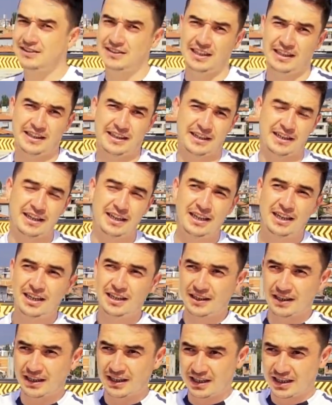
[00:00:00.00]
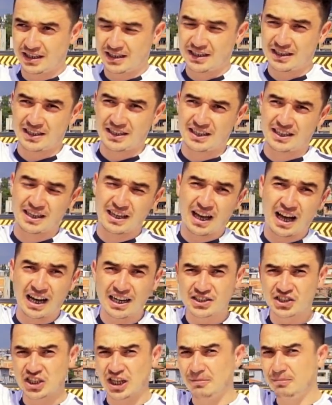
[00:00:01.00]
sitelere. Ee,
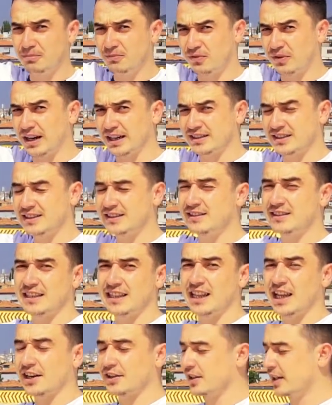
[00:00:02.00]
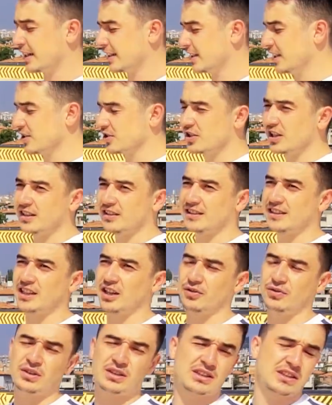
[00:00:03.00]
akşam vakti sitelerde arkadaşlar
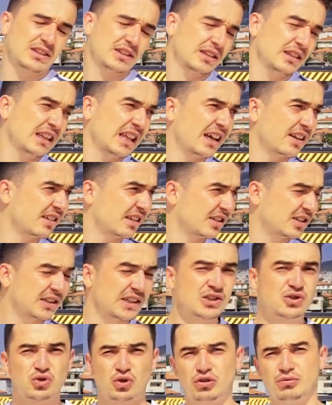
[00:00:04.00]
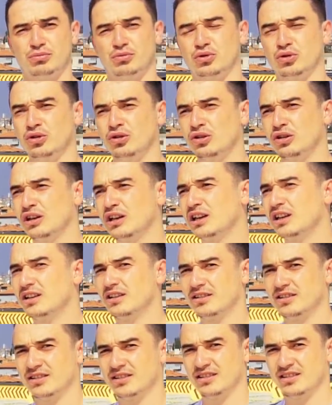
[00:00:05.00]
trafik neredeyse hiç olmuyor.
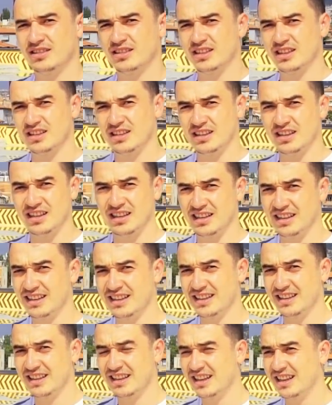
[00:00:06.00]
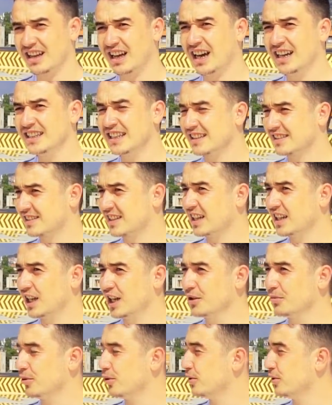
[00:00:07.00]
Bilmeyenler için zaten sanayi. Aynen sanayi